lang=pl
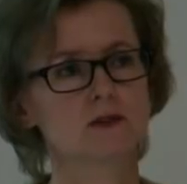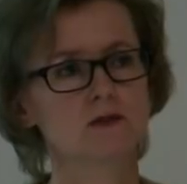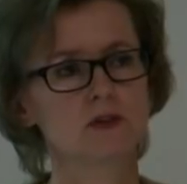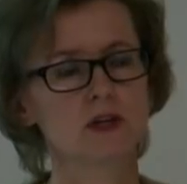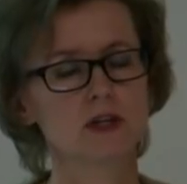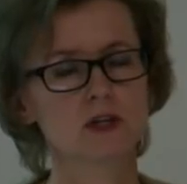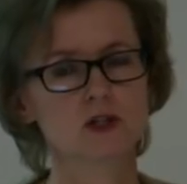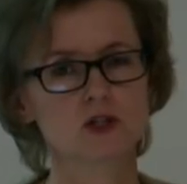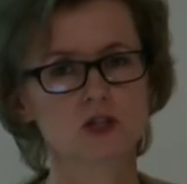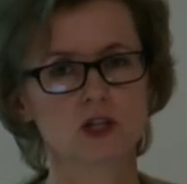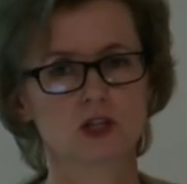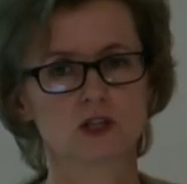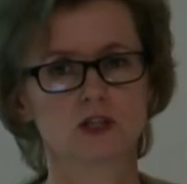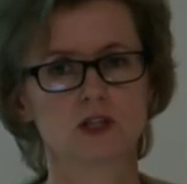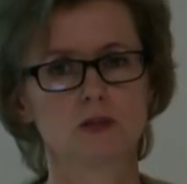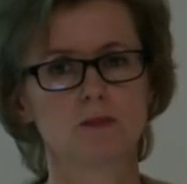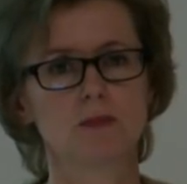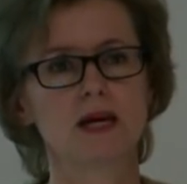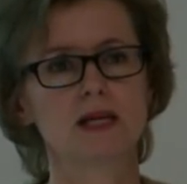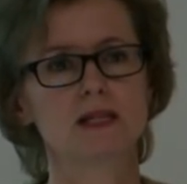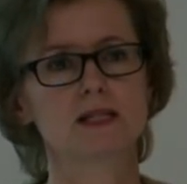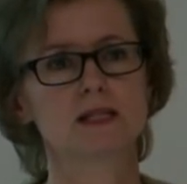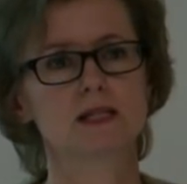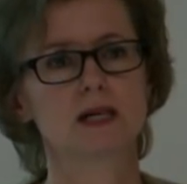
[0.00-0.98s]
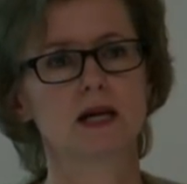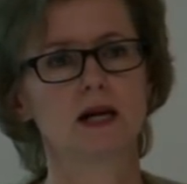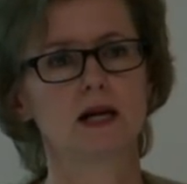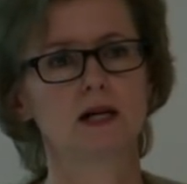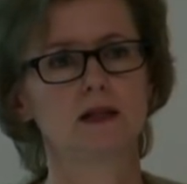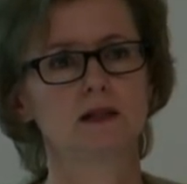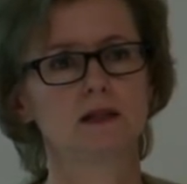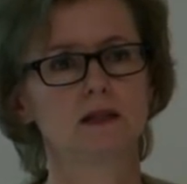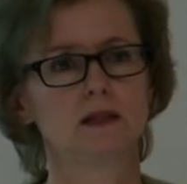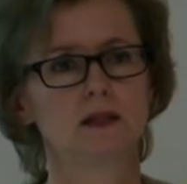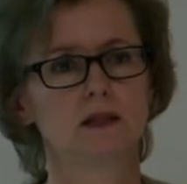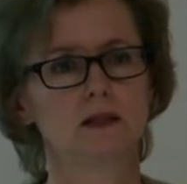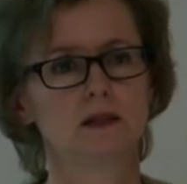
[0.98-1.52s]
zwiększa się
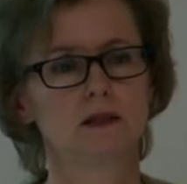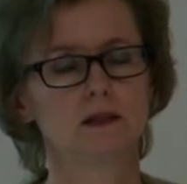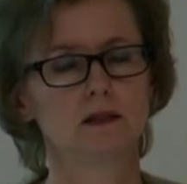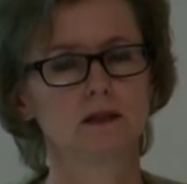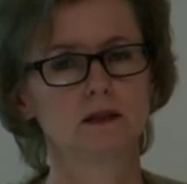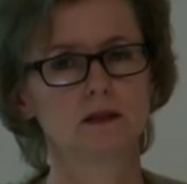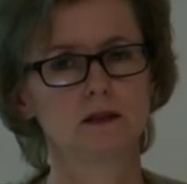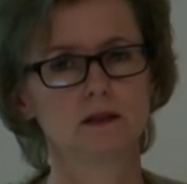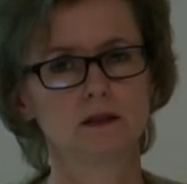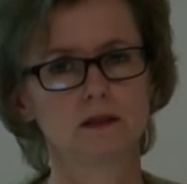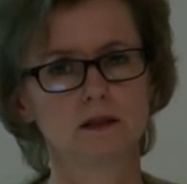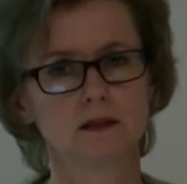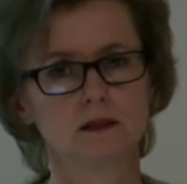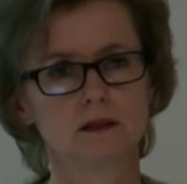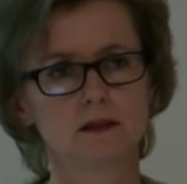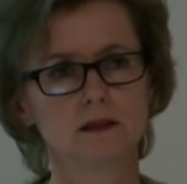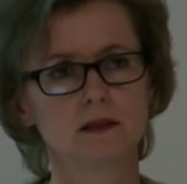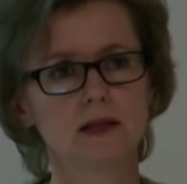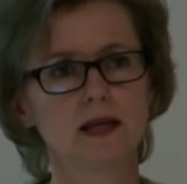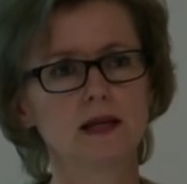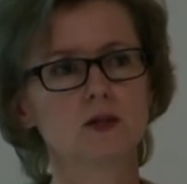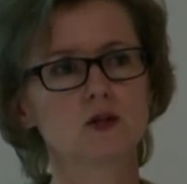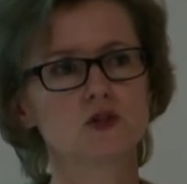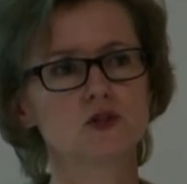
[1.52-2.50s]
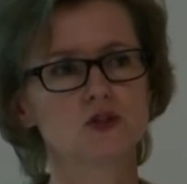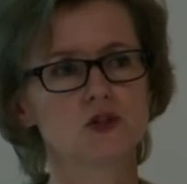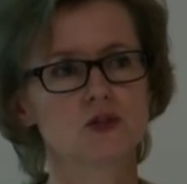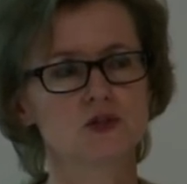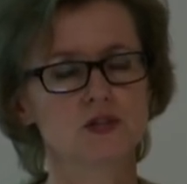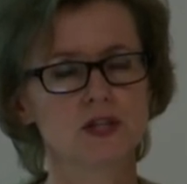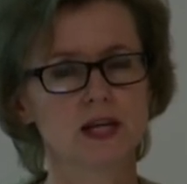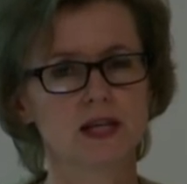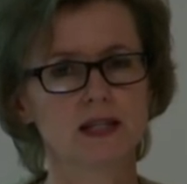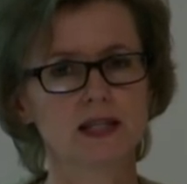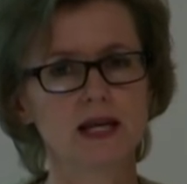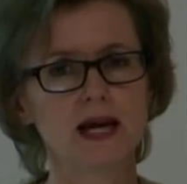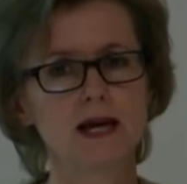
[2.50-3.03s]
masa e, tego, co
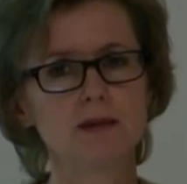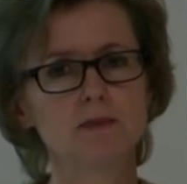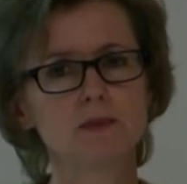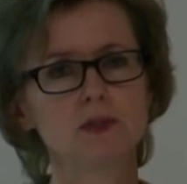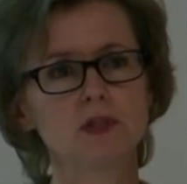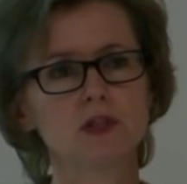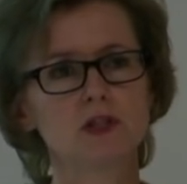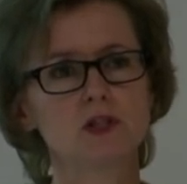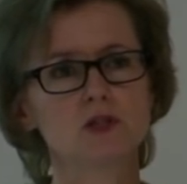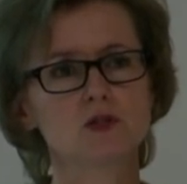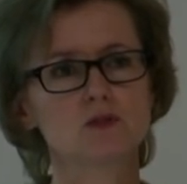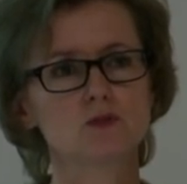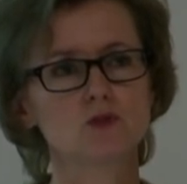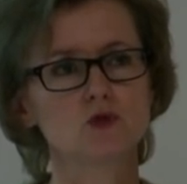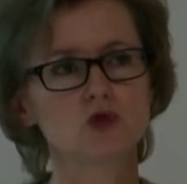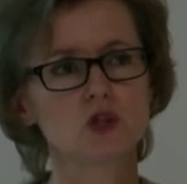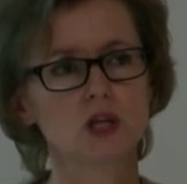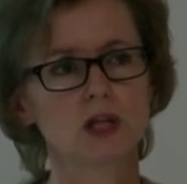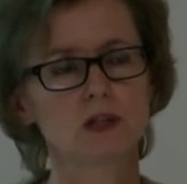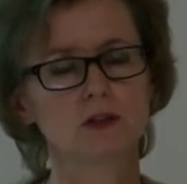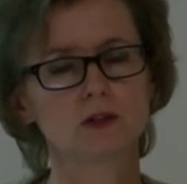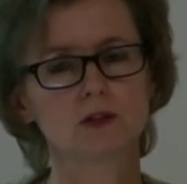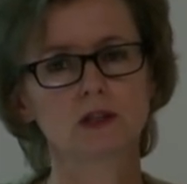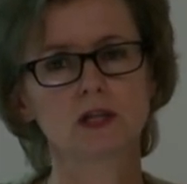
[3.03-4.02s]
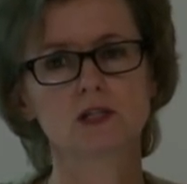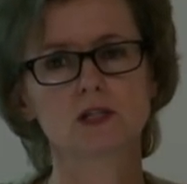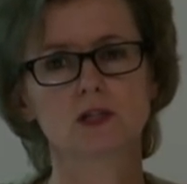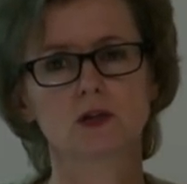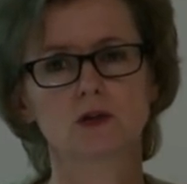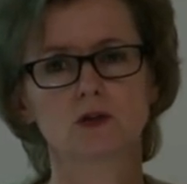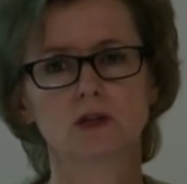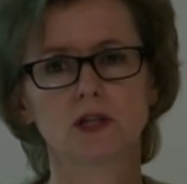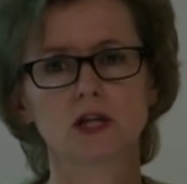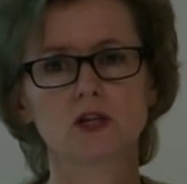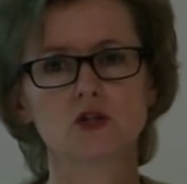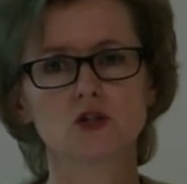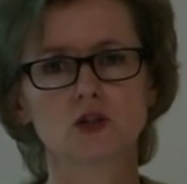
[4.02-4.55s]
zjadamy i zmusza to nas,
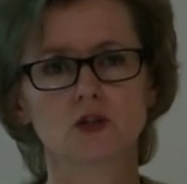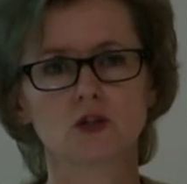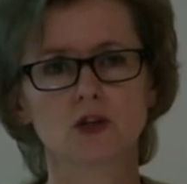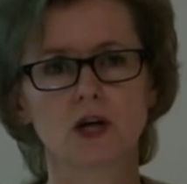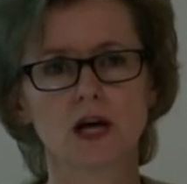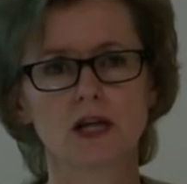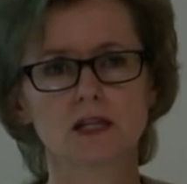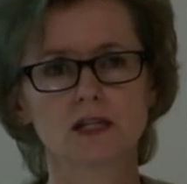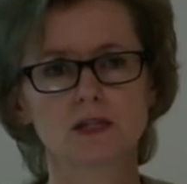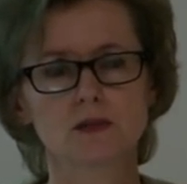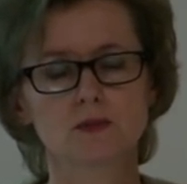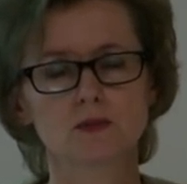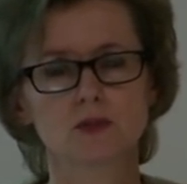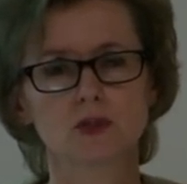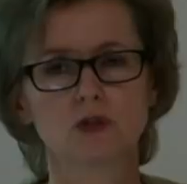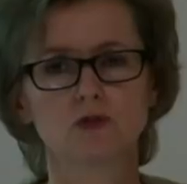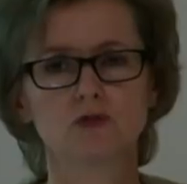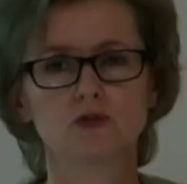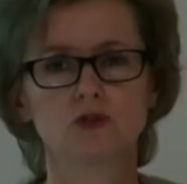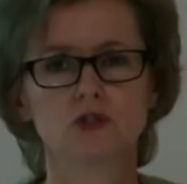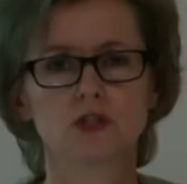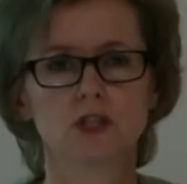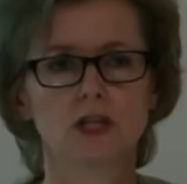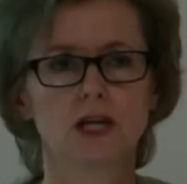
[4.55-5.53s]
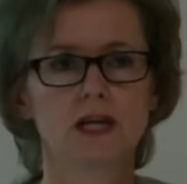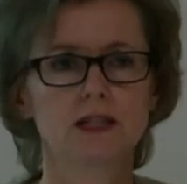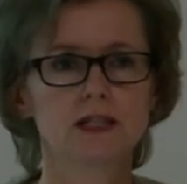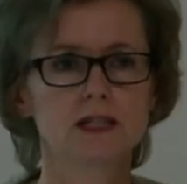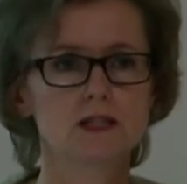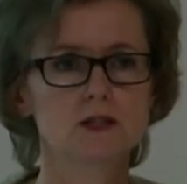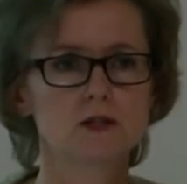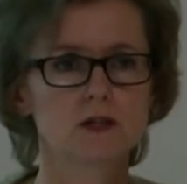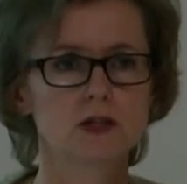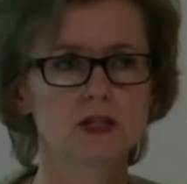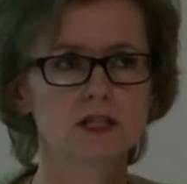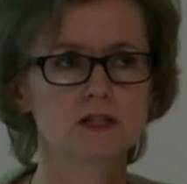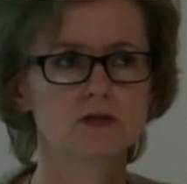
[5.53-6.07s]
nasz organizm do wydzielania
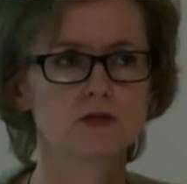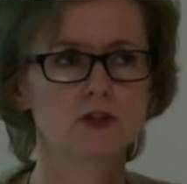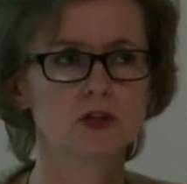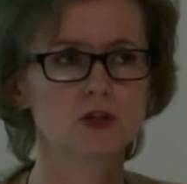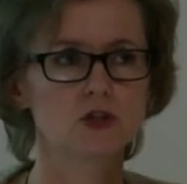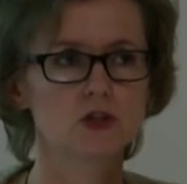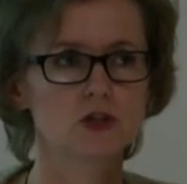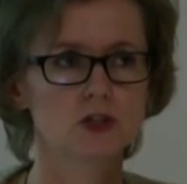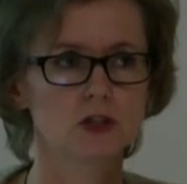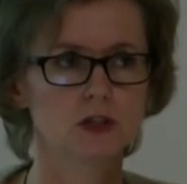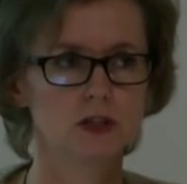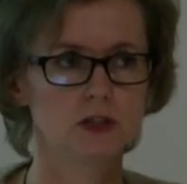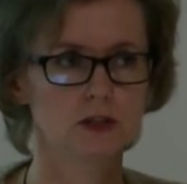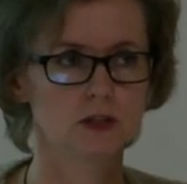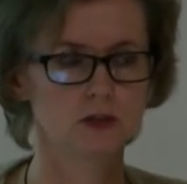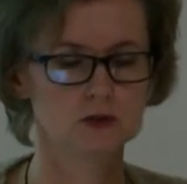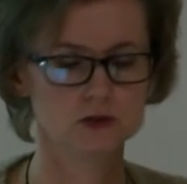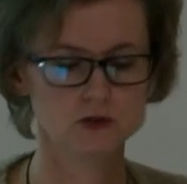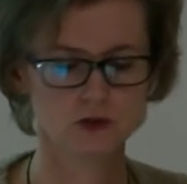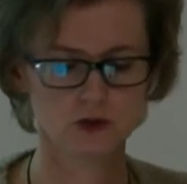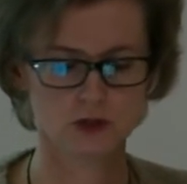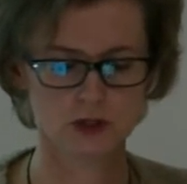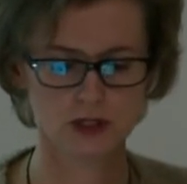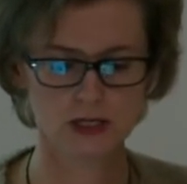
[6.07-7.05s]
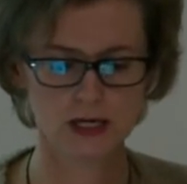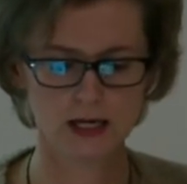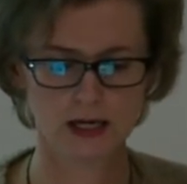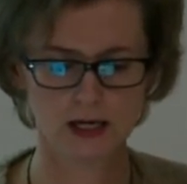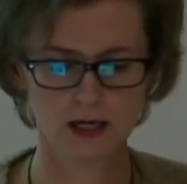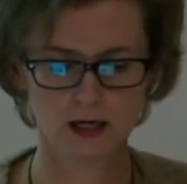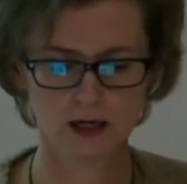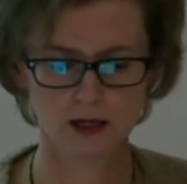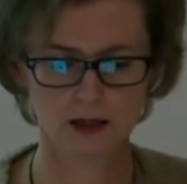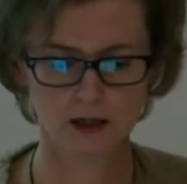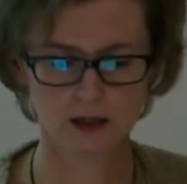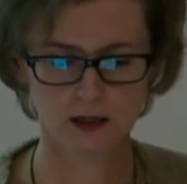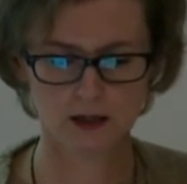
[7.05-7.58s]
coraz większej ilości
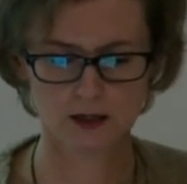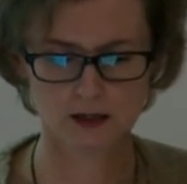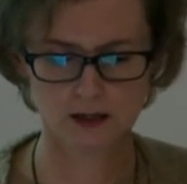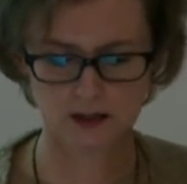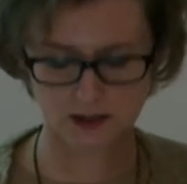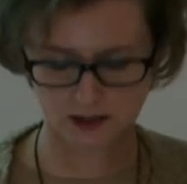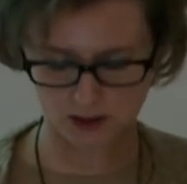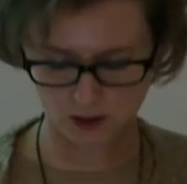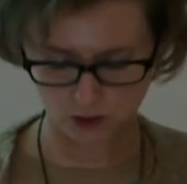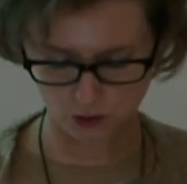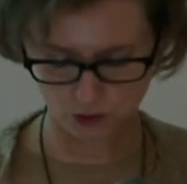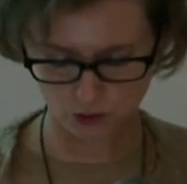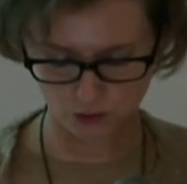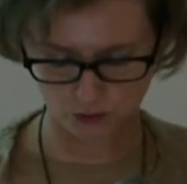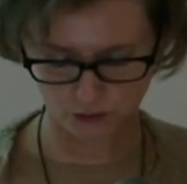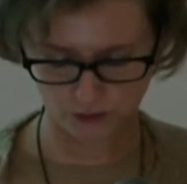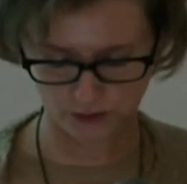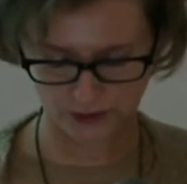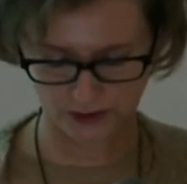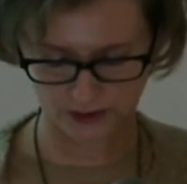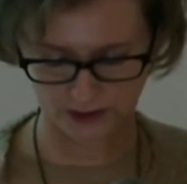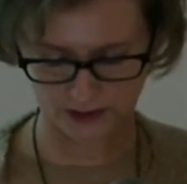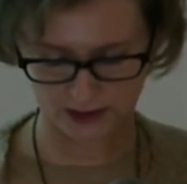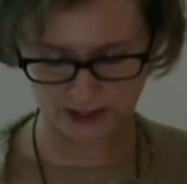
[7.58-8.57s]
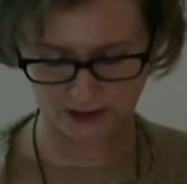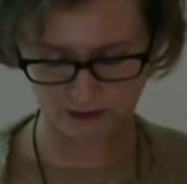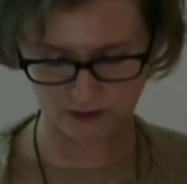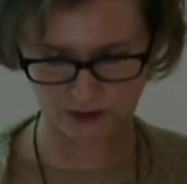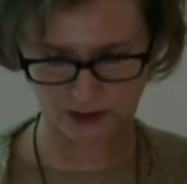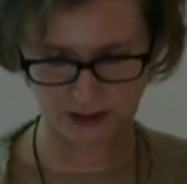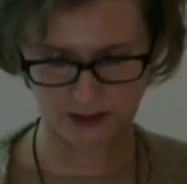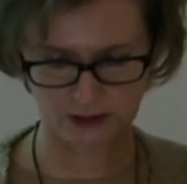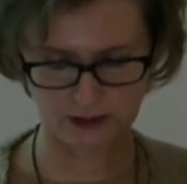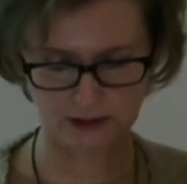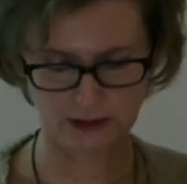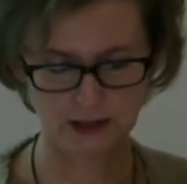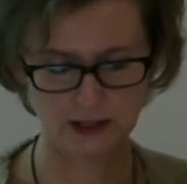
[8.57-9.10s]
soków
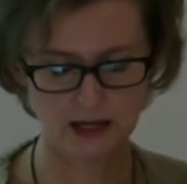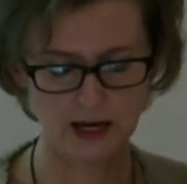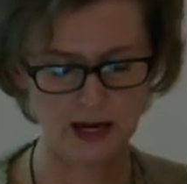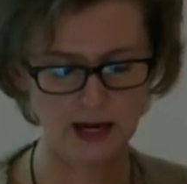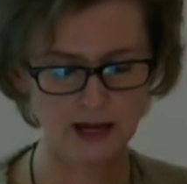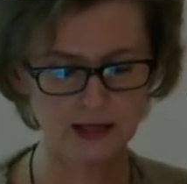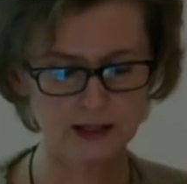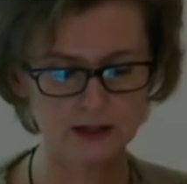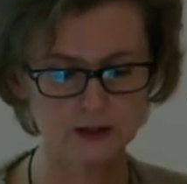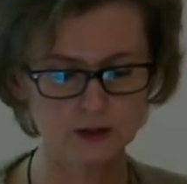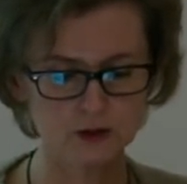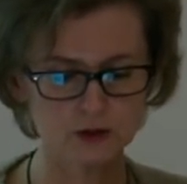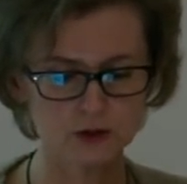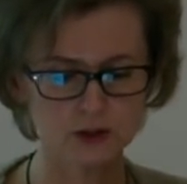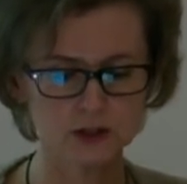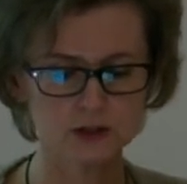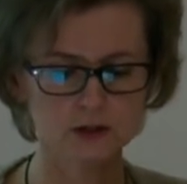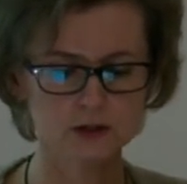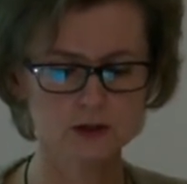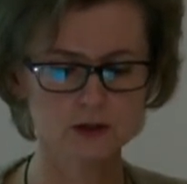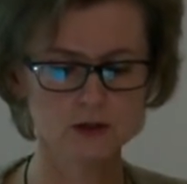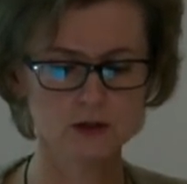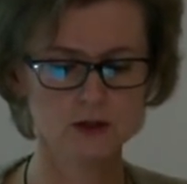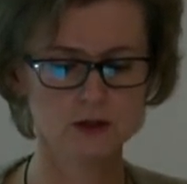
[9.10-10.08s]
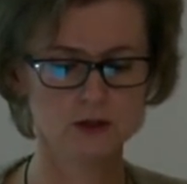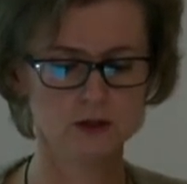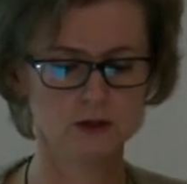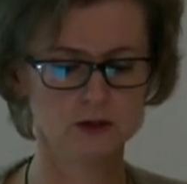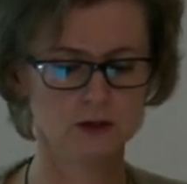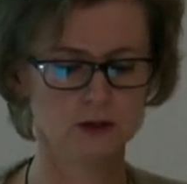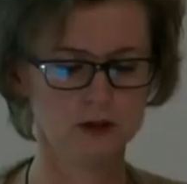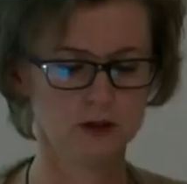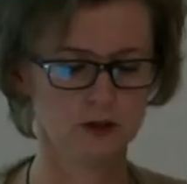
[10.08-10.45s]
trawiennych. Ale to nie tylko o to